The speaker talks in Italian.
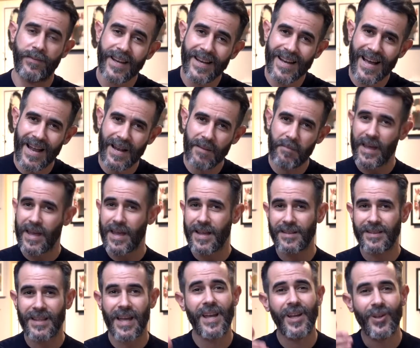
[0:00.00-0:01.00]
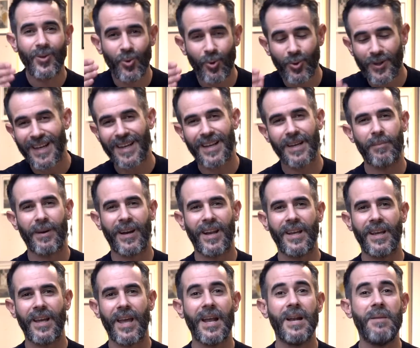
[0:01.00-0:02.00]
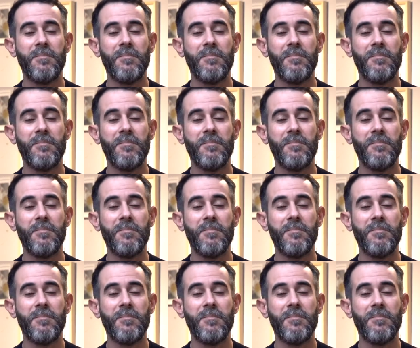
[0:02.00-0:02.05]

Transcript: Finalmente in tutte le librerie